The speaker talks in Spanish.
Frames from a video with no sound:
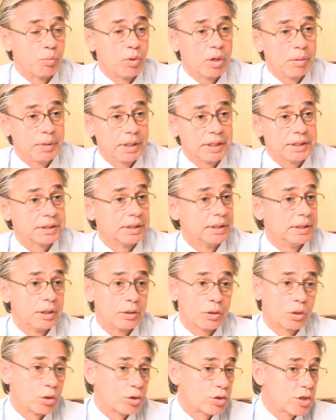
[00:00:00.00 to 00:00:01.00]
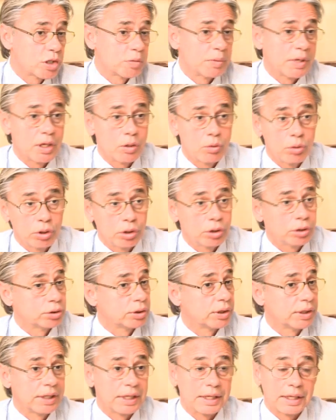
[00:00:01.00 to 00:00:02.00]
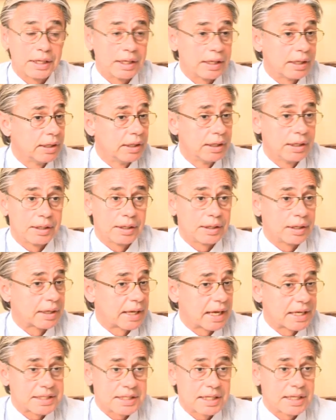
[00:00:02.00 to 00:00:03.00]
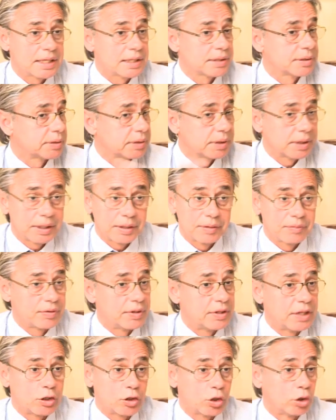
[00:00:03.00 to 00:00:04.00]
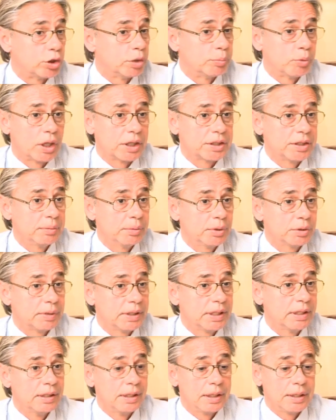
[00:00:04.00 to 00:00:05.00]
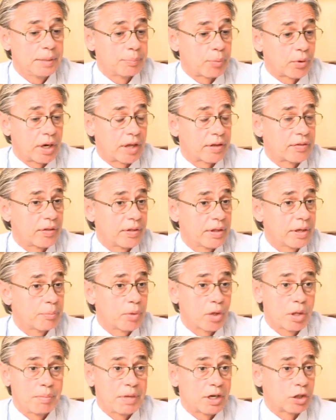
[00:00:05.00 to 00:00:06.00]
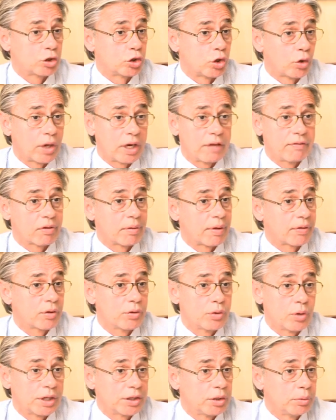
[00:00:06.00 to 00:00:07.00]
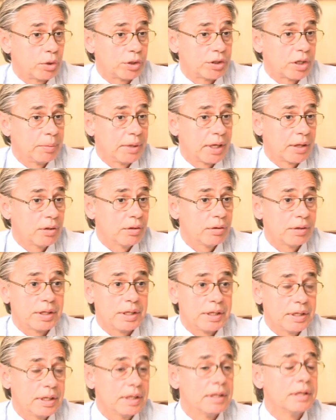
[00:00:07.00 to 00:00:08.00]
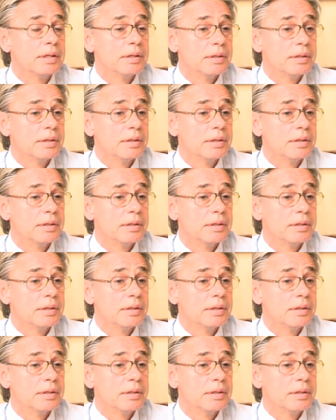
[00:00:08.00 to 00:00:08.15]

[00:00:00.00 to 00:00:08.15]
muebles, coches, vehículos, casas, en fin, de todo tipo de activos, ¿vale? Pueden acceder, pueden ver toda la información de un activo determinado y